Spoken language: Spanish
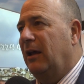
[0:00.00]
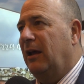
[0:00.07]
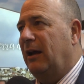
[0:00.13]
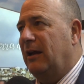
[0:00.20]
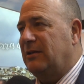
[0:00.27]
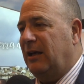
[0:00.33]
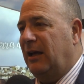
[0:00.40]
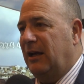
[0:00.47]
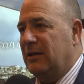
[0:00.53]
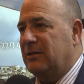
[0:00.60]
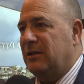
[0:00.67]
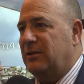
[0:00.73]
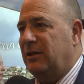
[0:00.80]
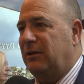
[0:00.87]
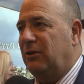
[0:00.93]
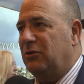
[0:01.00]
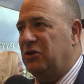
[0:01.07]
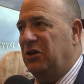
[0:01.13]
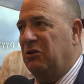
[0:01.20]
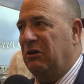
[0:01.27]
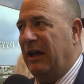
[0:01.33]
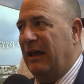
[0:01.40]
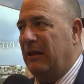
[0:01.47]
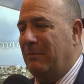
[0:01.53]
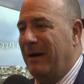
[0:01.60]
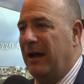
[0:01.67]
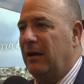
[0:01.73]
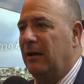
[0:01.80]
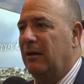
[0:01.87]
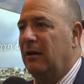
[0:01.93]
en ese, en ese sitio, sino que
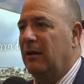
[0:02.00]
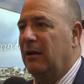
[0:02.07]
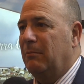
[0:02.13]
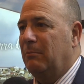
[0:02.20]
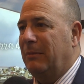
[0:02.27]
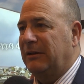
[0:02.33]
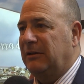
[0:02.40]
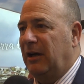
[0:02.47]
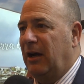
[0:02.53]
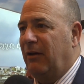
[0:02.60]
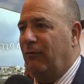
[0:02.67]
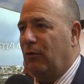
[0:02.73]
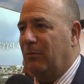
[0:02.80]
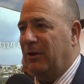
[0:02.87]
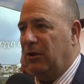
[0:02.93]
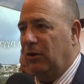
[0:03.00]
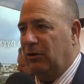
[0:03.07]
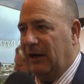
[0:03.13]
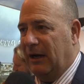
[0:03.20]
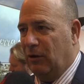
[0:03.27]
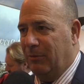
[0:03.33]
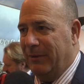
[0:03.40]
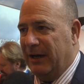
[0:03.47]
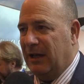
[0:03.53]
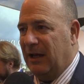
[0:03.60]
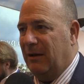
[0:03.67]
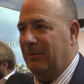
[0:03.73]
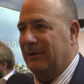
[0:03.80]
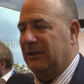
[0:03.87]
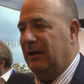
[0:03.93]
además va a tener información de la
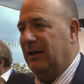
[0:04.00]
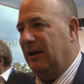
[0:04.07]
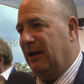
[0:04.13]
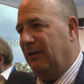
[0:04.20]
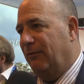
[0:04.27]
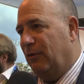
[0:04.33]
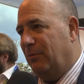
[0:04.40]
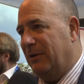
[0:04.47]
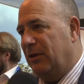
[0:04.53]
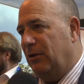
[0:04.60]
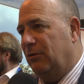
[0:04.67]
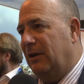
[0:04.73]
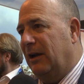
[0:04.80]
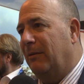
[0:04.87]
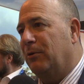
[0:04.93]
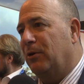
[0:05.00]
comarca, va a tener información de la